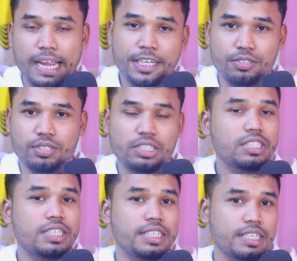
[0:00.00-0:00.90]
আইডি
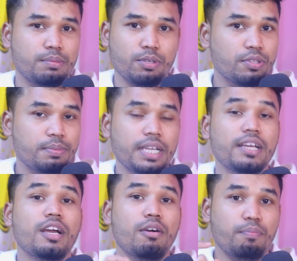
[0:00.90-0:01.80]
রয়েছে সেটাকে প্রথমে
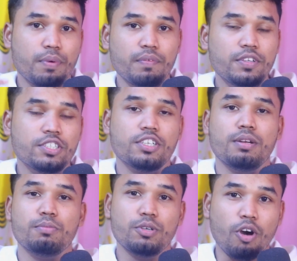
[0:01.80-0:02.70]

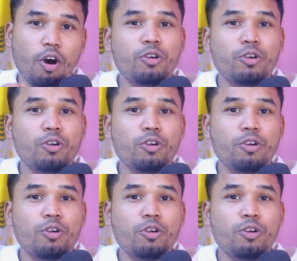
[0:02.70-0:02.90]
প্রফেশনাল মোড